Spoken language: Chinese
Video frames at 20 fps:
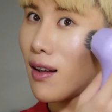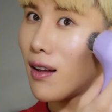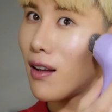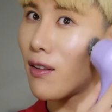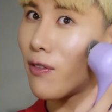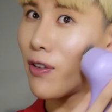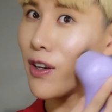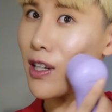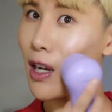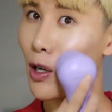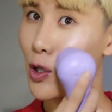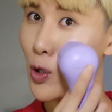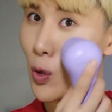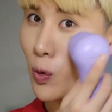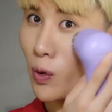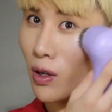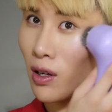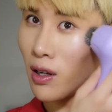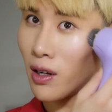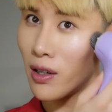非常
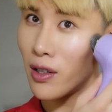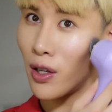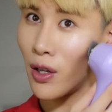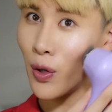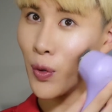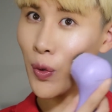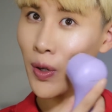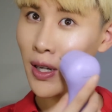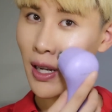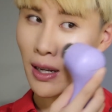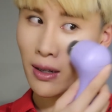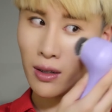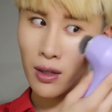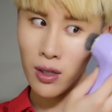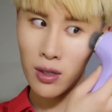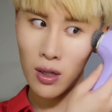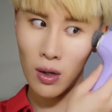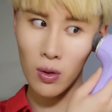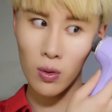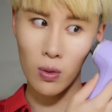融合的晕染的
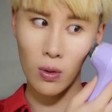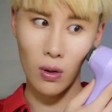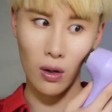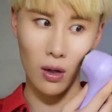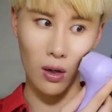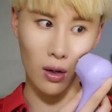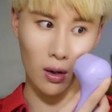效果。